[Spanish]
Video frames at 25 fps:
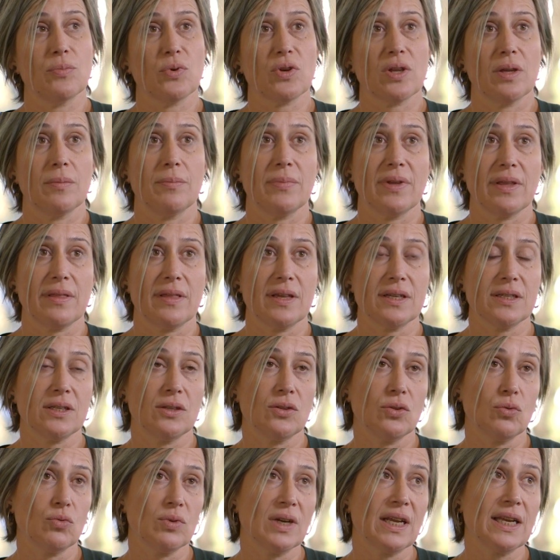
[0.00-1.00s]
porque empieza
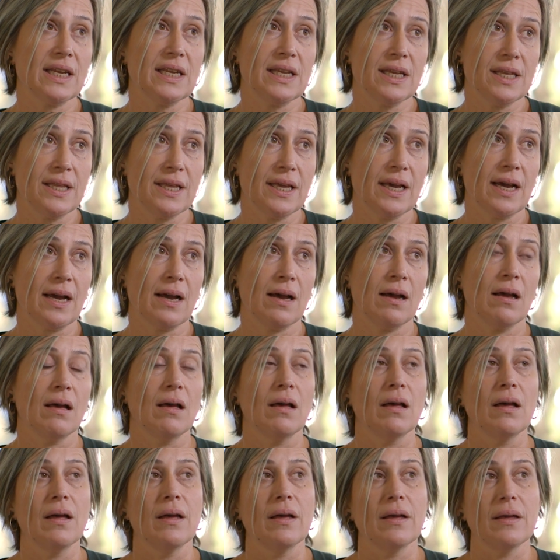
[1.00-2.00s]
siendo una niña
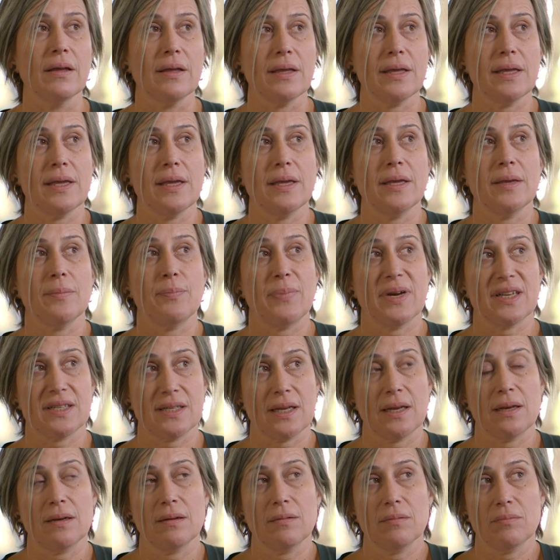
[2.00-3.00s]
y
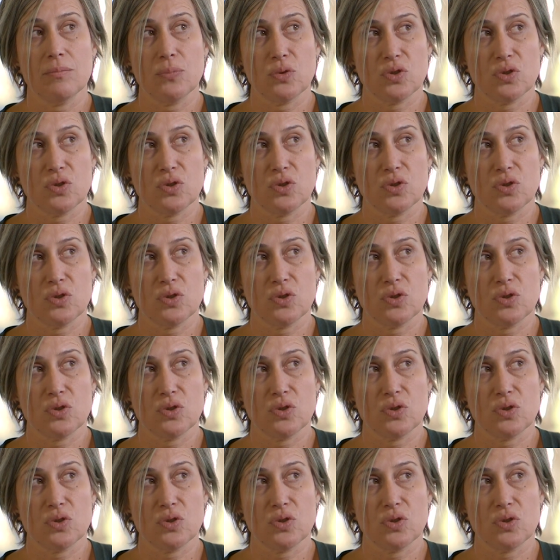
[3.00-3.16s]
pasan